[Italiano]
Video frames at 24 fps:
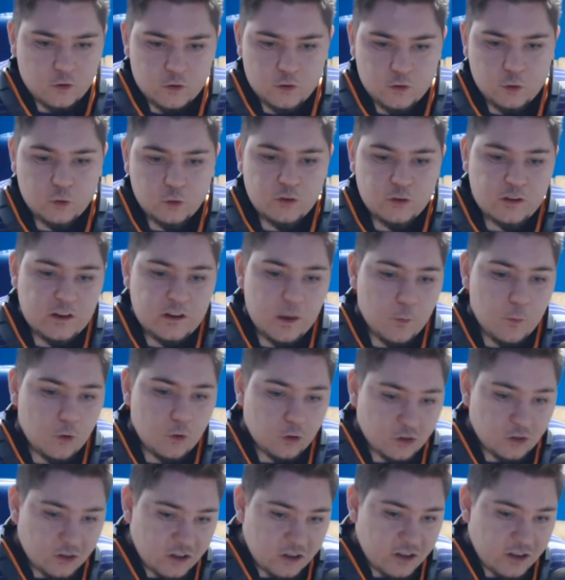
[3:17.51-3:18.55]
Continuiamo
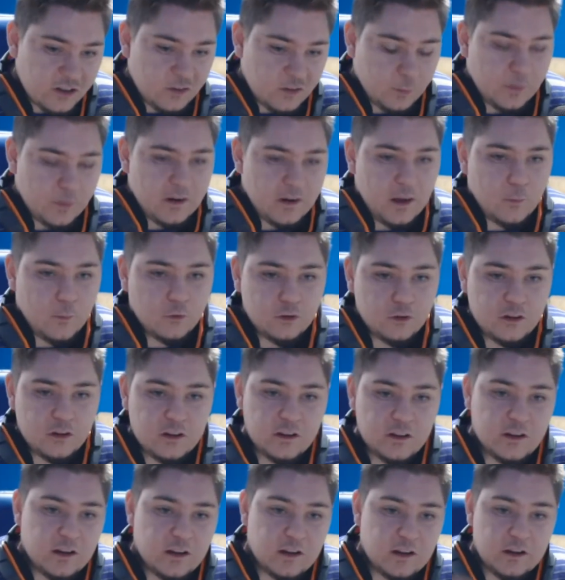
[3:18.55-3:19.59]
così, speriamo di
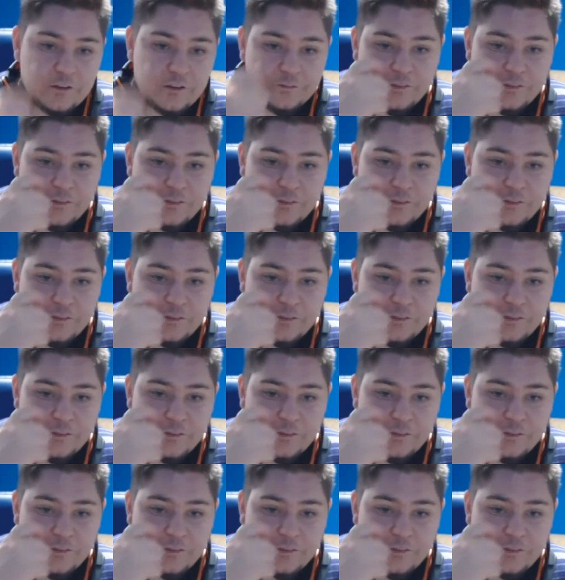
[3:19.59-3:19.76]
eh,